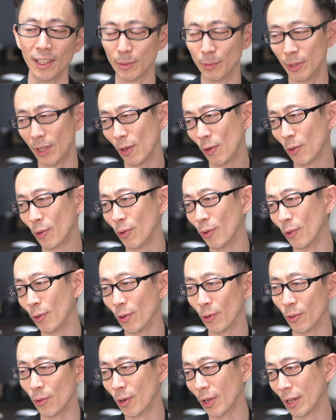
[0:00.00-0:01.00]
自分でのこのこ
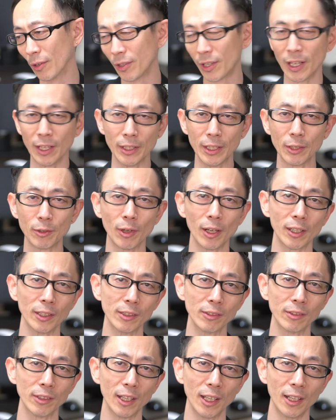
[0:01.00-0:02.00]
合格祈願に行くわけ
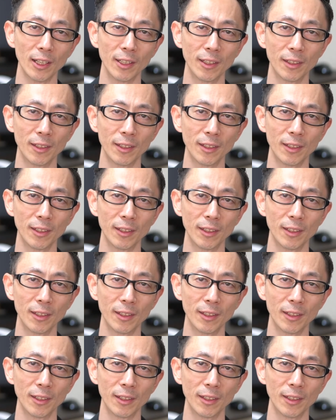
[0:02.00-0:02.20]
ですね